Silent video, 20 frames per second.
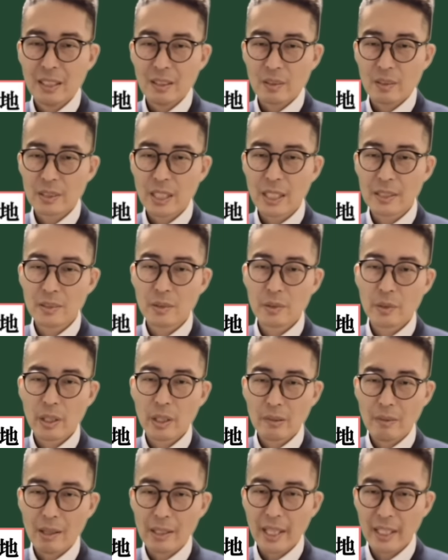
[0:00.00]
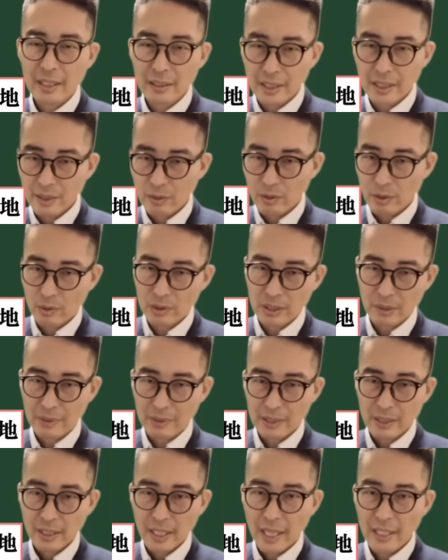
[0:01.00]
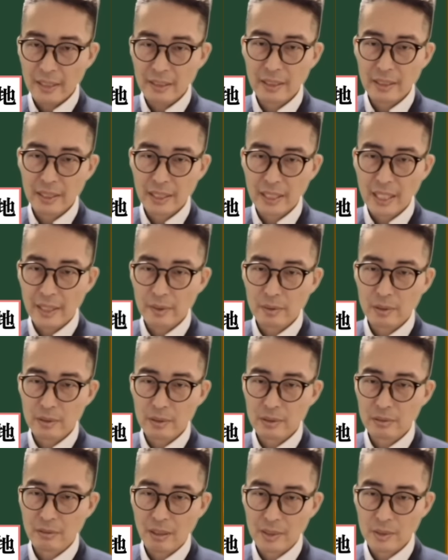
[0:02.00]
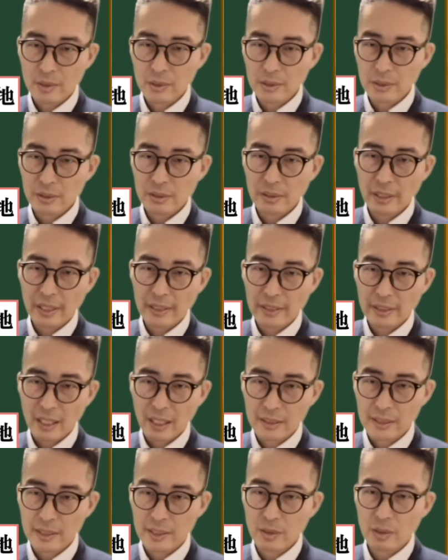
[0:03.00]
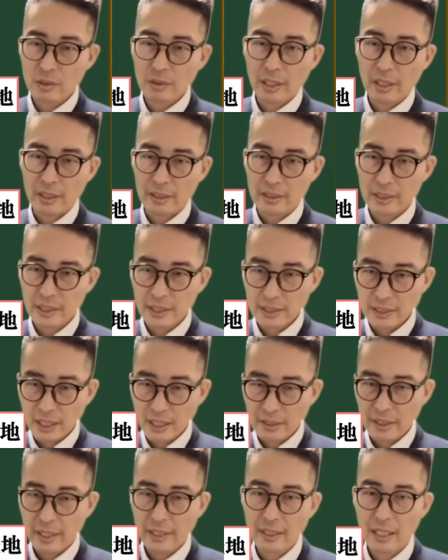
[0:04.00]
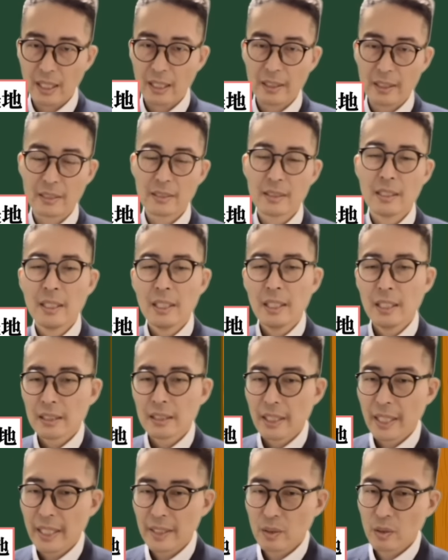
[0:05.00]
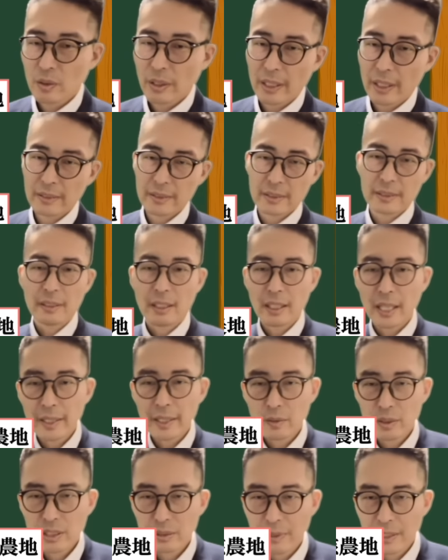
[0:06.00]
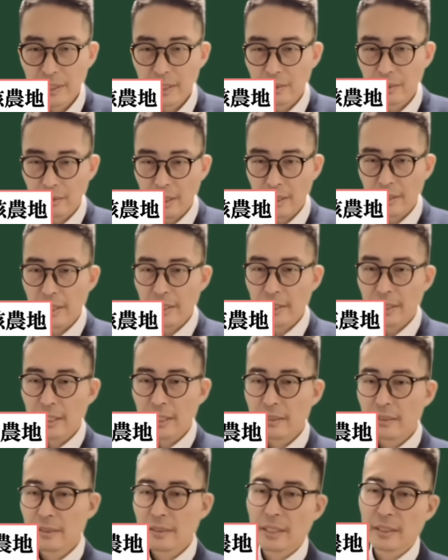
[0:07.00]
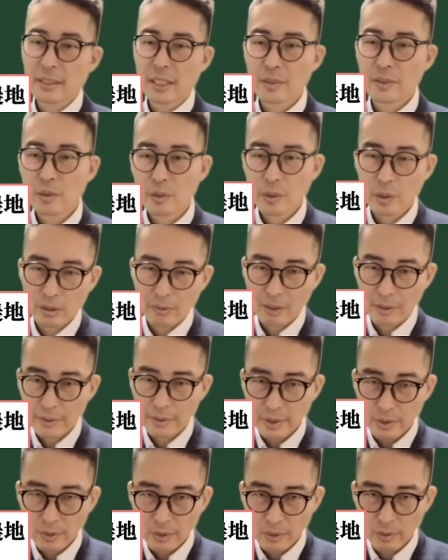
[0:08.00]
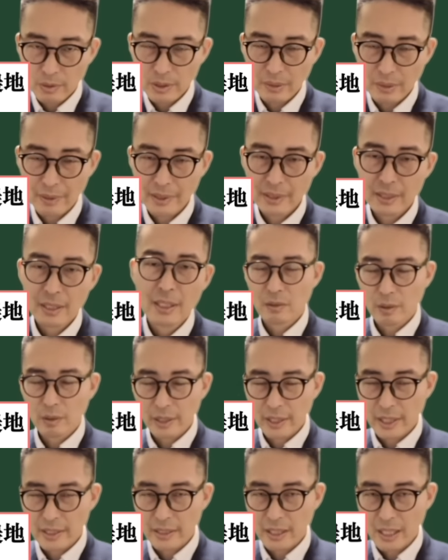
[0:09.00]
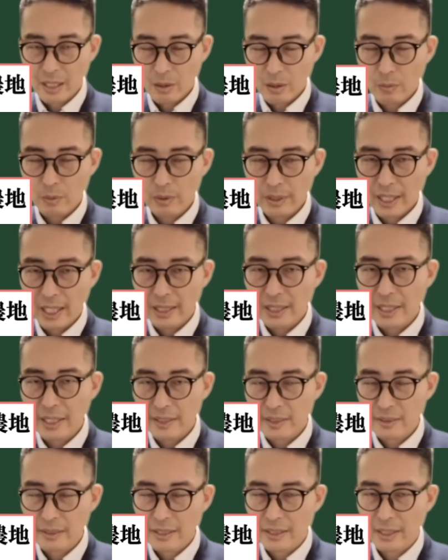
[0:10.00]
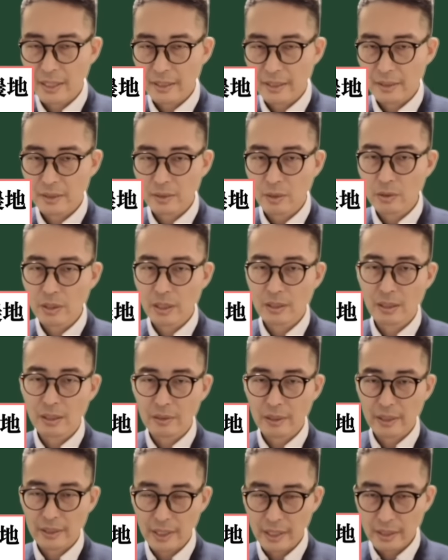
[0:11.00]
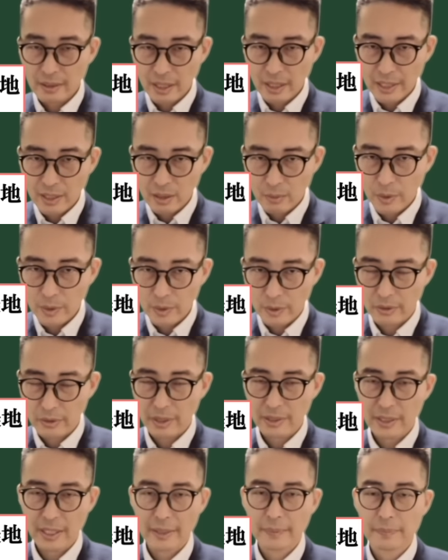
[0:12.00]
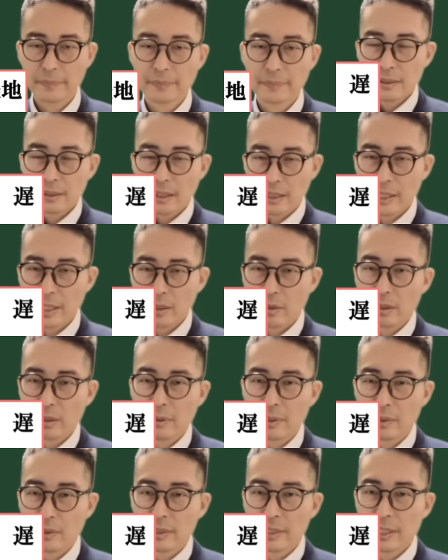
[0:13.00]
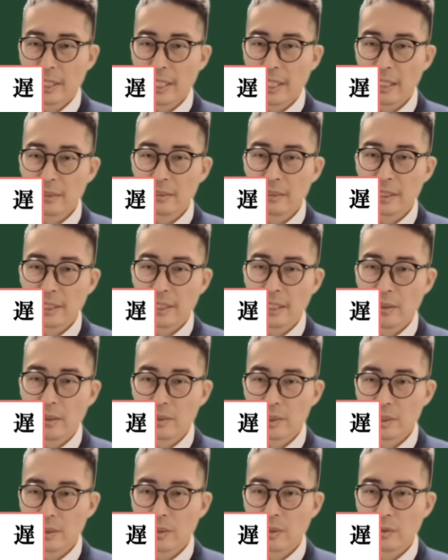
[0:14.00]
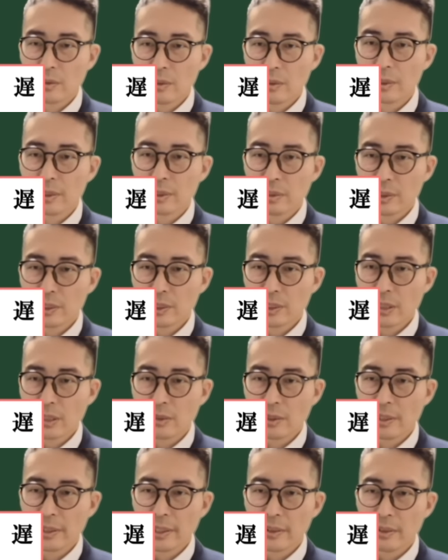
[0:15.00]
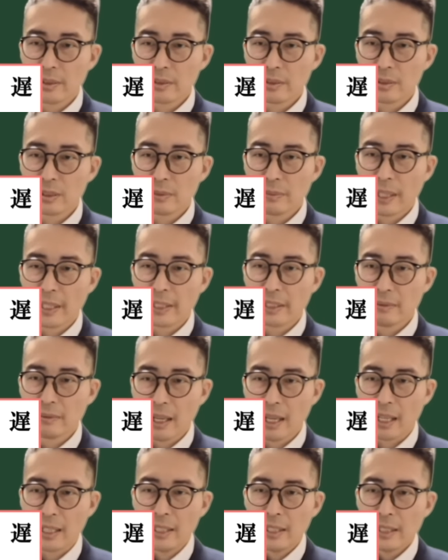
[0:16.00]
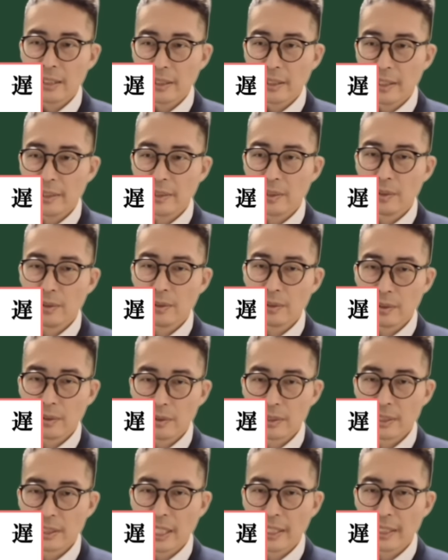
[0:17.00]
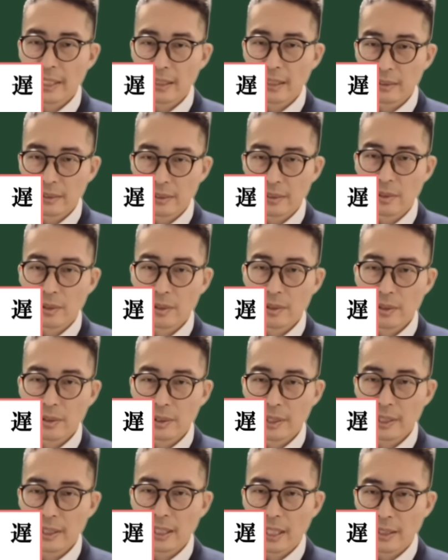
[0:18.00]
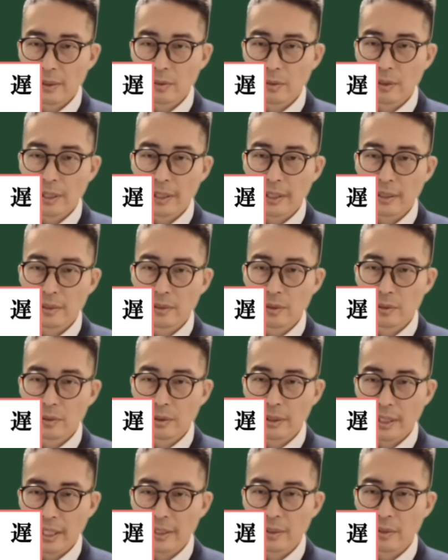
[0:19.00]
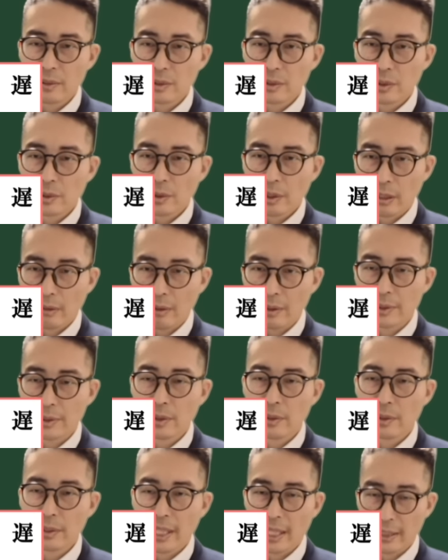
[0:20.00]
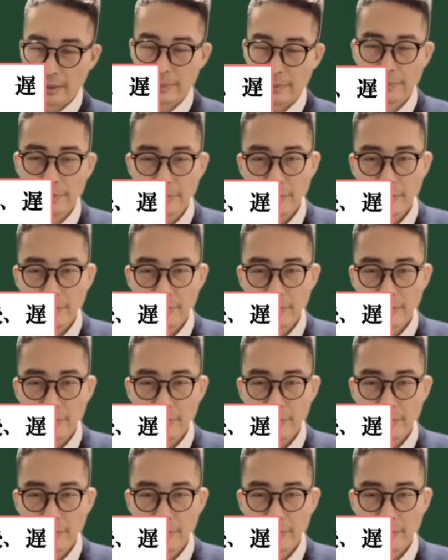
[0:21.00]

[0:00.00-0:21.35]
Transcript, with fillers: これさん条許可は権利移動でございます。権利に該当するのは所有権や地上権、賃借権なんかです。抵当権については該当しませんので、設定する際にさん条許可は不要でございます。これですね、過去問でかなり出題されている論点なので、絶対に覚えておいてください。では最後いきますよ。市街化区域内の自己の農地を駐車場に転用する場合には、転用後、遅滞なく農業委員会に届け出ることでよん条許可は不要である。